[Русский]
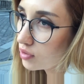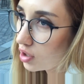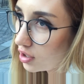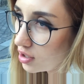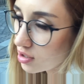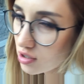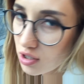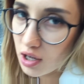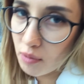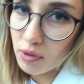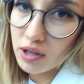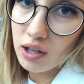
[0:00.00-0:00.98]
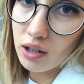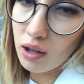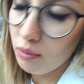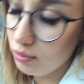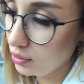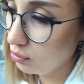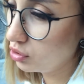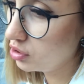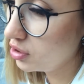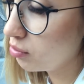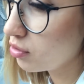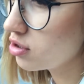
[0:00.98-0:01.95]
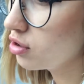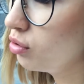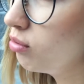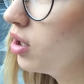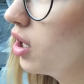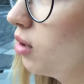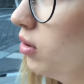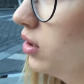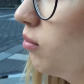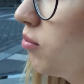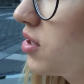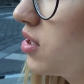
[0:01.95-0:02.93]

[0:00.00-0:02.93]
наконец-то я поела, потому что я просто думала об этом